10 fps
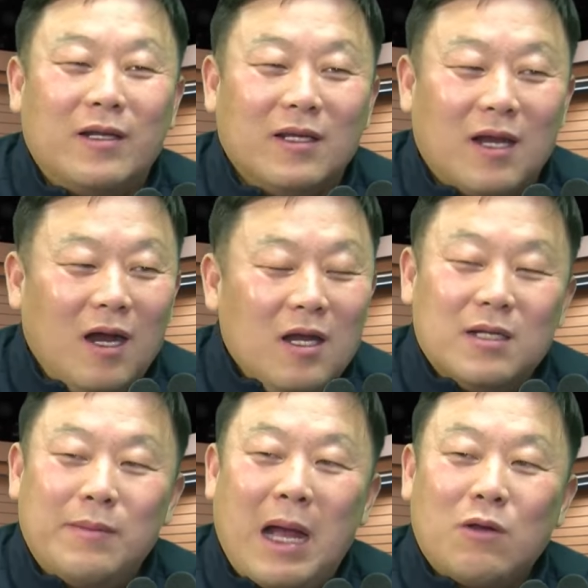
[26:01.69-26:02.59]
그러니까
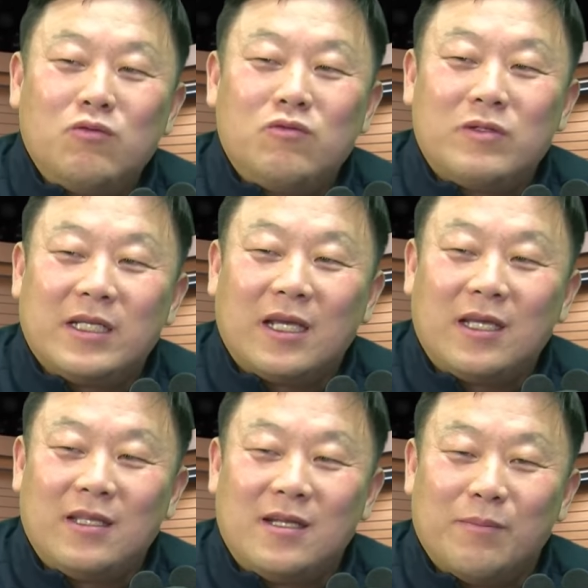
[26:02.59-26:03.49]
그럼 한국 국회
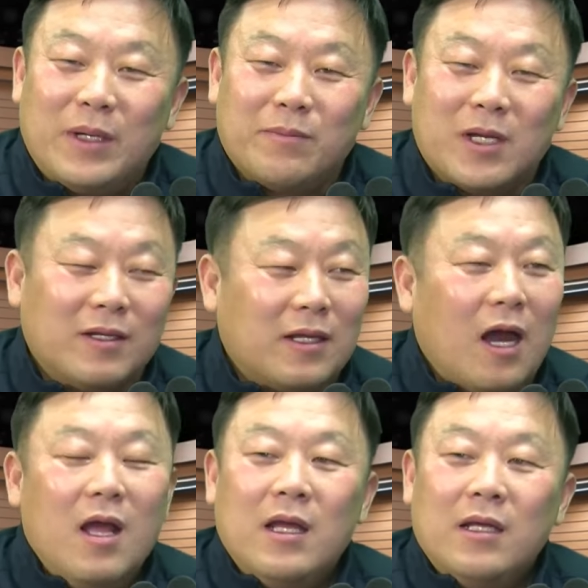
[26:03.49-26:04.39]
새끼들이란 말입니까? 그러니까
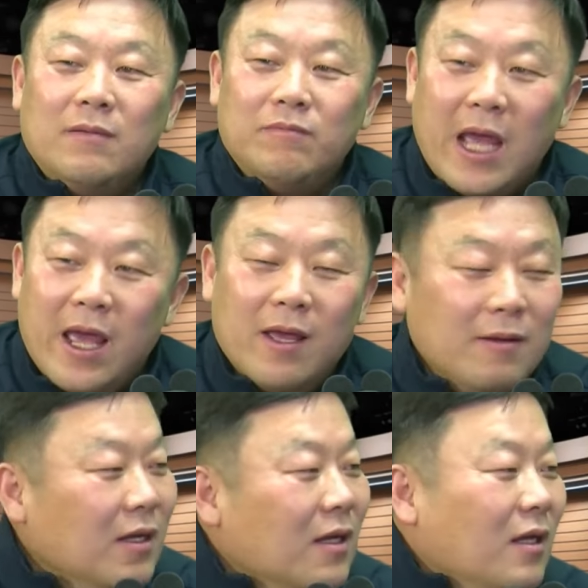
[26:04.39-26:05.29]
네.
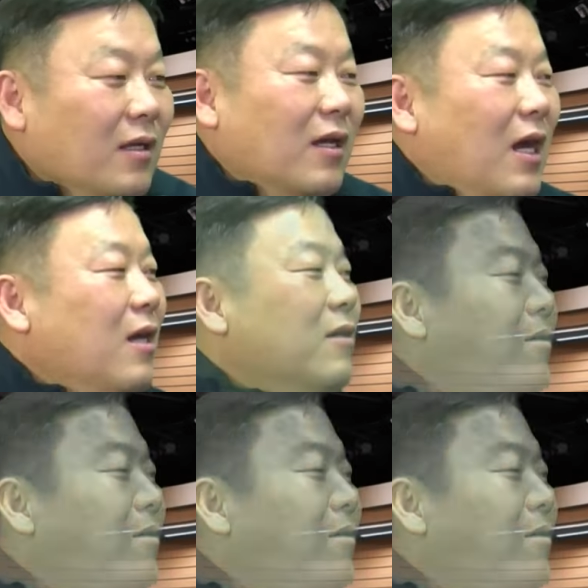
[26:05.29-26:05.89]
아유,